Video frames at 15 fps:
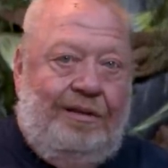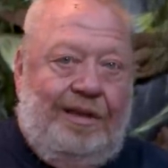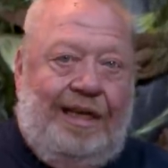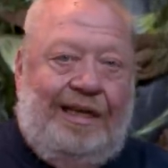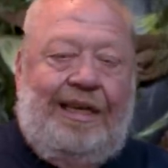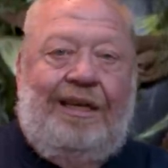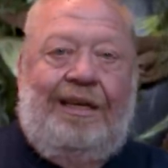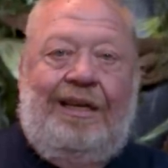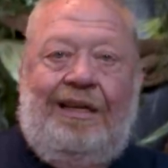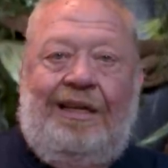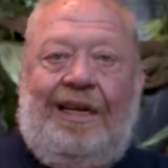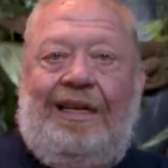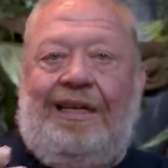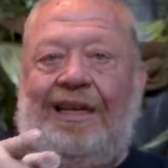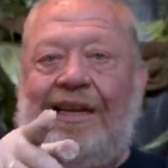Man nee, weiß es
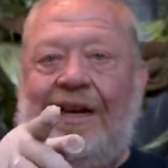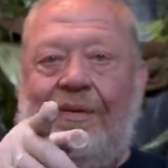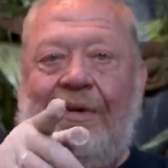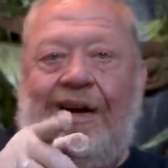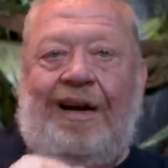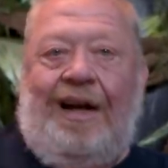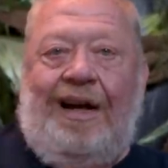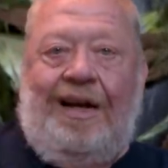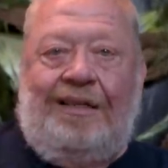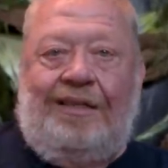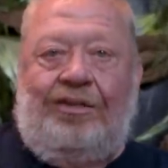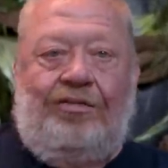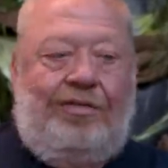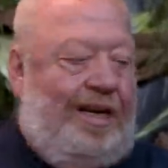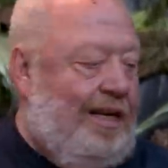nicht. Nee, die Kamera hast du